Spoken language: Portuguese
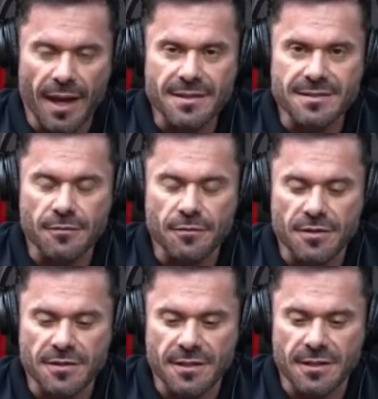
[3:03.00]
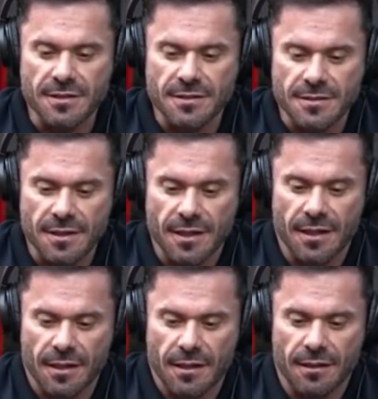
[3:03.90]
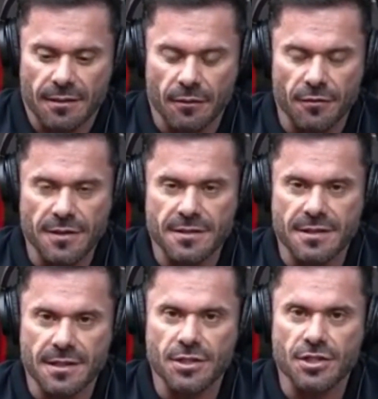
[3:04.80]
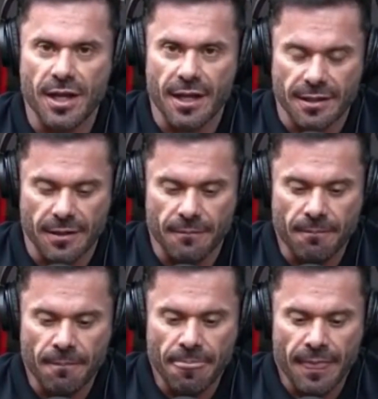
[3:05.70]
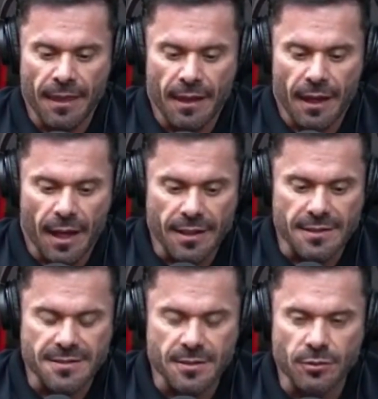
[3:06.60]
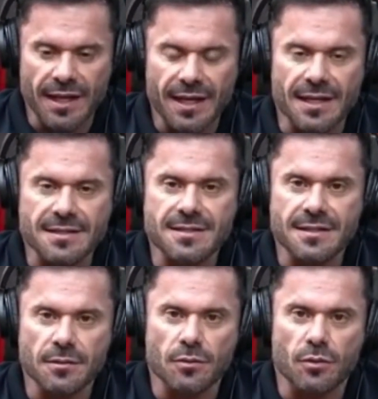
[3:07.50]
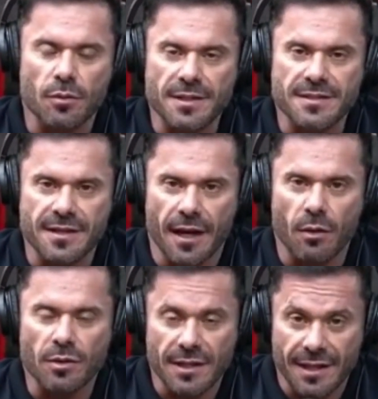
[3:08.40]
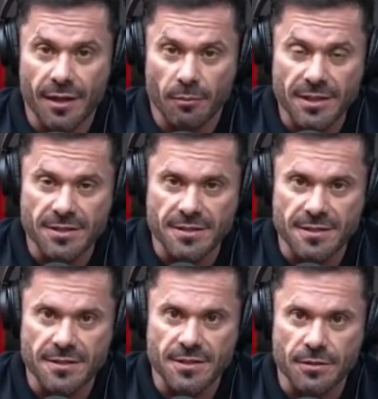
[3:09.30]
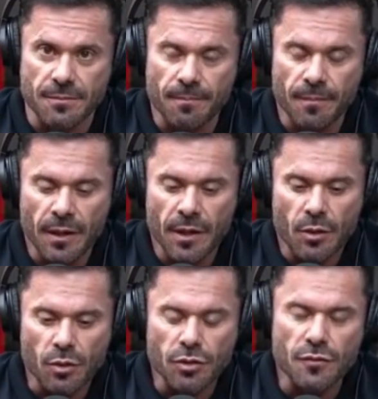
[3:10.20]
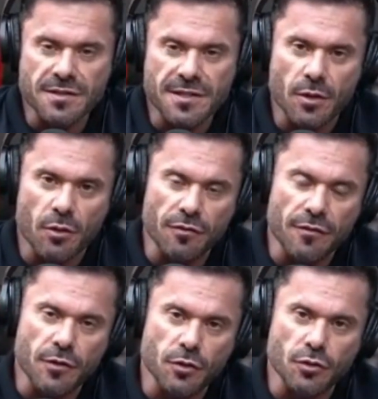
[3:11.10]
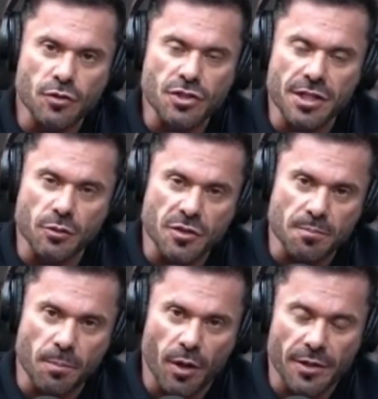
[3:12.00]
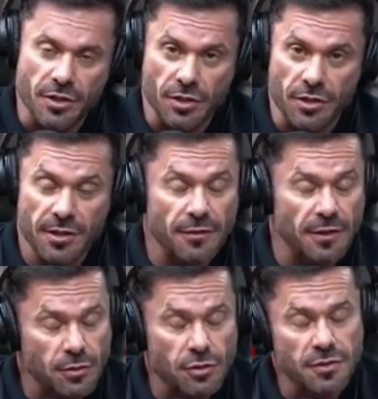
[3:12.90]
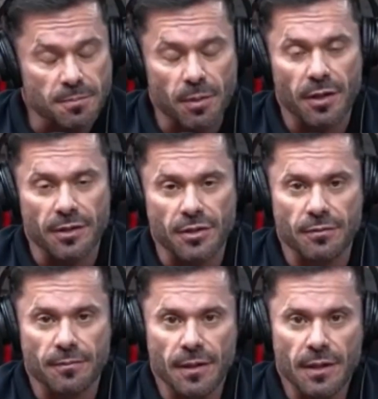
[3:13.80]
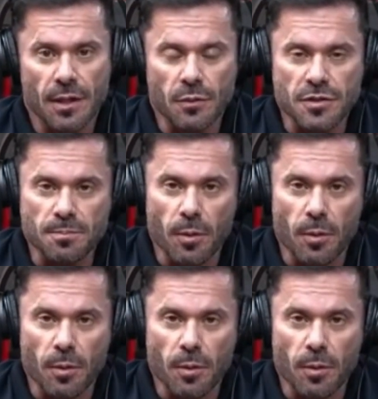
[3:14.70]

eu afundei e larguei a prancha para passar por baixo da onda, por baixo da onda que era gigante. Quando eu olhei para trás, a prancha em pedaços. Igual meu coração ficou quando o Ramon foi embora.